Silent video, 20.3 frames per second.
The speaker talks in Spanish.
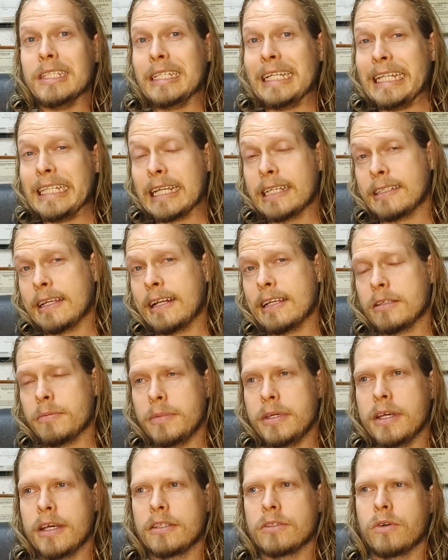distintas a
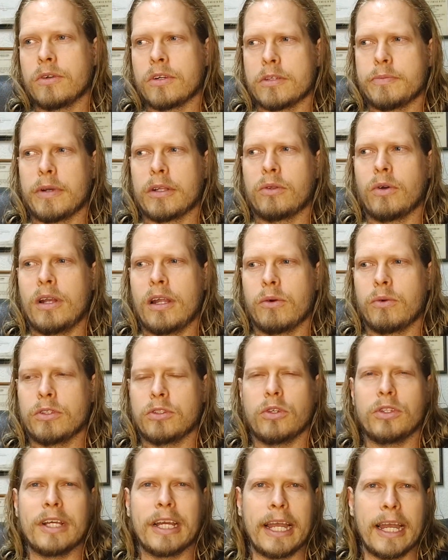las mías con respecto a la
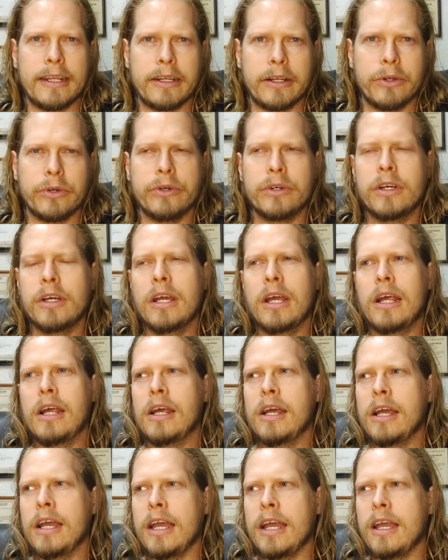cuestión de género,
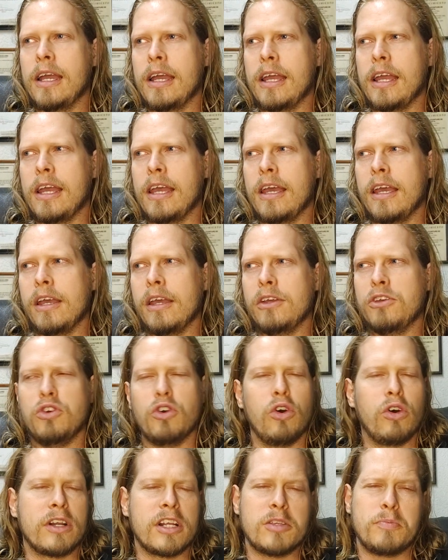eh,
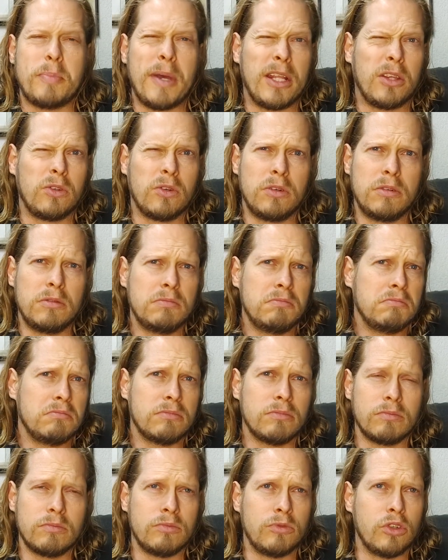yo respeto
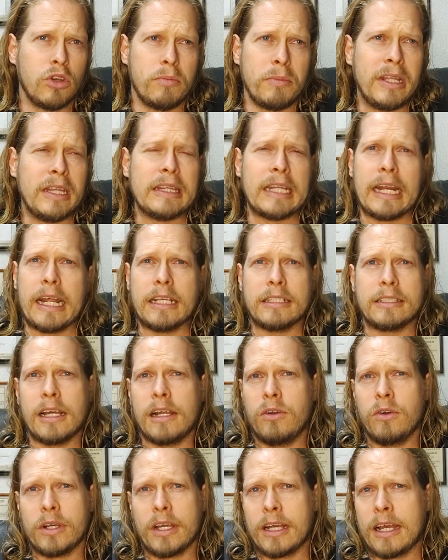no me
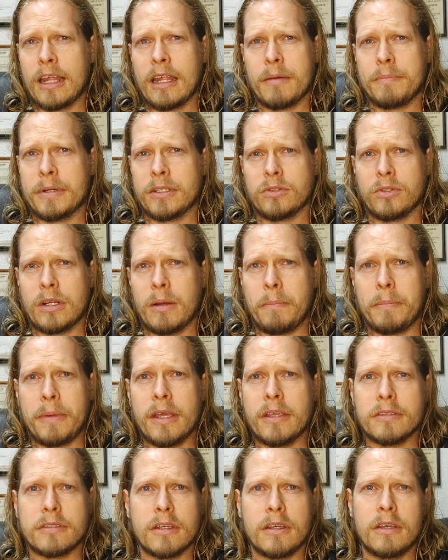interesa lo que cada persona
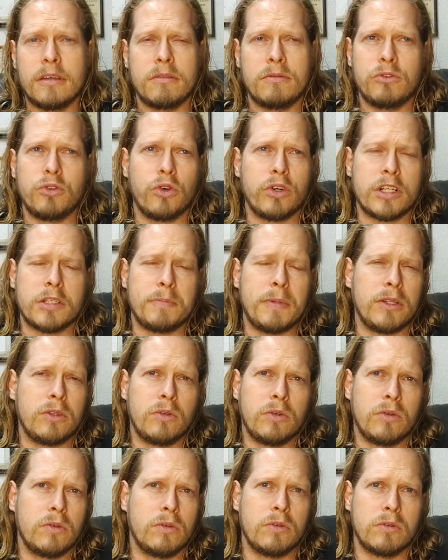piense, yo
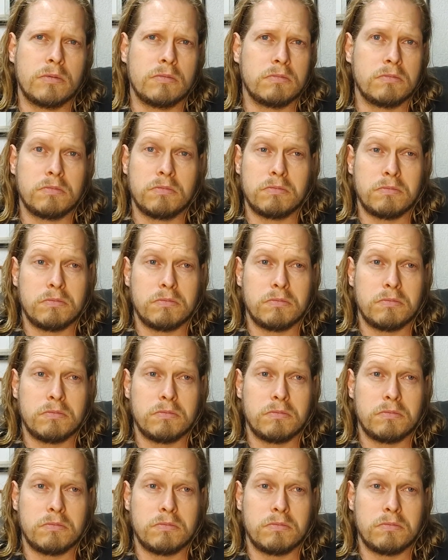respeto